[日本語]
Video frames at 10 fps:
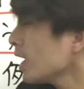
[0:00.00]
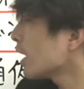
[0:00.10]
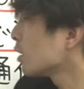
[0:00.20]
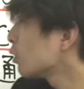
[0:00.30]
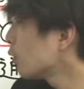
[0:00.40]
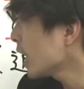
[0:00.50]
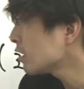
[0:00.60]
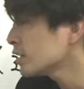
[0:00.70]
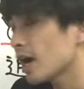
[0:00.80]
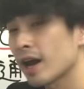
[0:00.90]
て
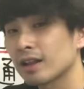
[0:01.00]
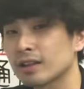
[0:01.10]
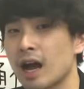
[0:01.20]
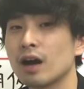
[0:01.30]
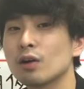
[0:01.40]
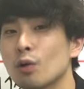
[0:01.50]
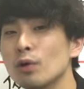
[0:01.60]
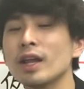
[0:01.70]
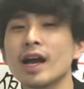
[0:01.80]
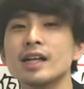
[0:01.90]
500円払った
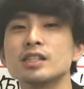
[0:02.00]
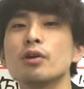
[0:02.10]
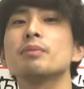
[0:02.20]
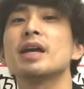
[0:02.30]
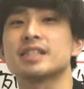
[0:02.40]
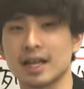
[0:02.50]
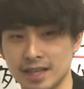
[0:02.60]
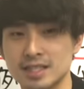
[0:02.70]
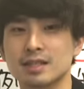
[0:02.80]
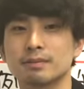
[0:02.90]
こんな感じのイメージなん
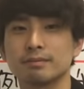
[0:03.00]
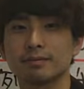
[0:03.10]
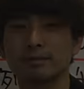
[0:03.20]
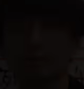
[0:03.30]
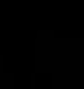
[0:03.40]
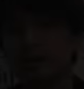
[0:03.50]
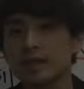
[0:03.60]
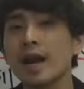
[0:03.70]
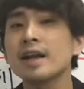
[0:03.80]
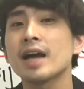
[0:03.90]
です
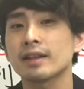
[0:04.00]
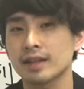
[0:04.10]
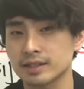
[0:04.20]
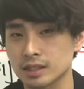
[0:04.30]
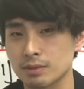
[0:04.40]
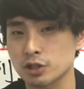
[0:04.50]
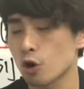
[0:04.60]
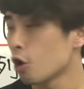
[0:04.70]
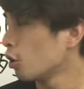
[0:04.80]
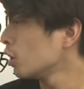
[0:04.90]
さらに発展させま
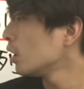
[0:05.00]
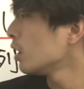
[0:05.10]
しょう